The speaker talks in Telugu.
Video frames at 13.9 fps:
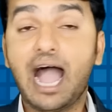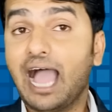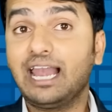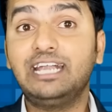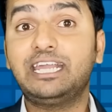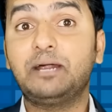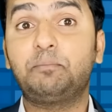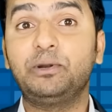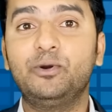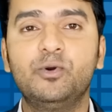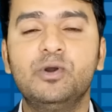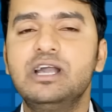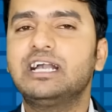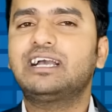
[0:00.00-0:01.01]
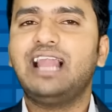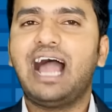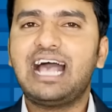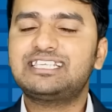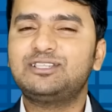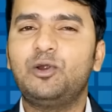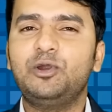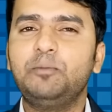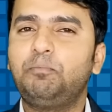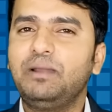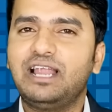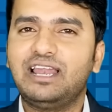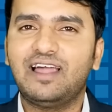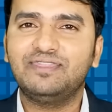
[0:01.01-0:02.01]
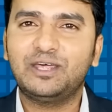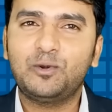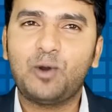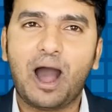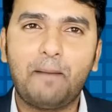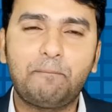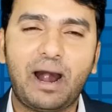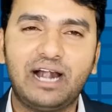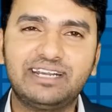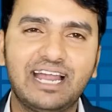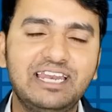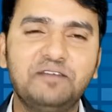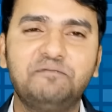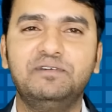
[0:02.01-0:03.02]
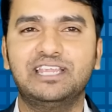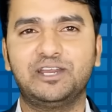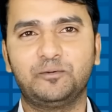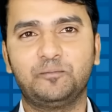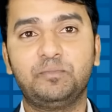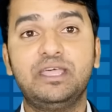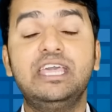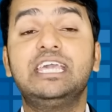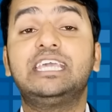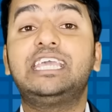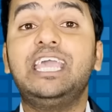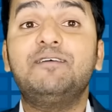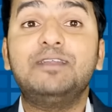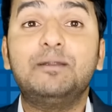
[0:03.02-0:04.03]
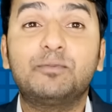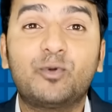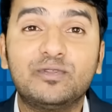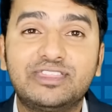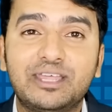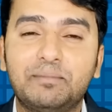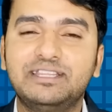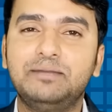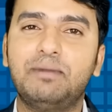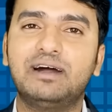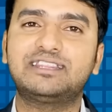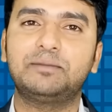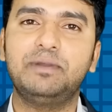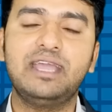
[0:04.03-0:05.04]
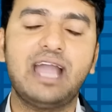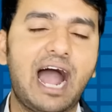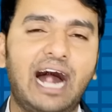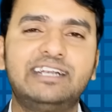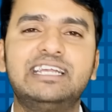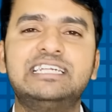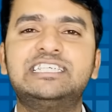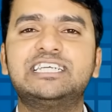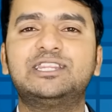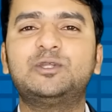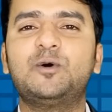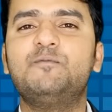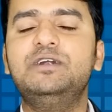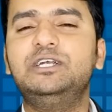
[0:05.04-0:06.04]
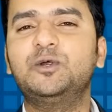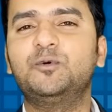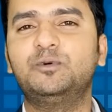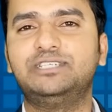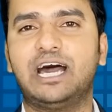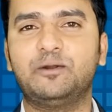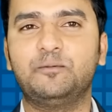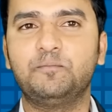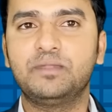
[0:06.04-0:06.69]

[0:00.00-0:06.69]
అలాంటప్పుడు క్లాస్లోని పిల్లలందరూ ఆ పాఠాలని వినరు కేవలం కొంతమంది మాత్రమే అటెన్షన్తో వింటూ ఉంటారు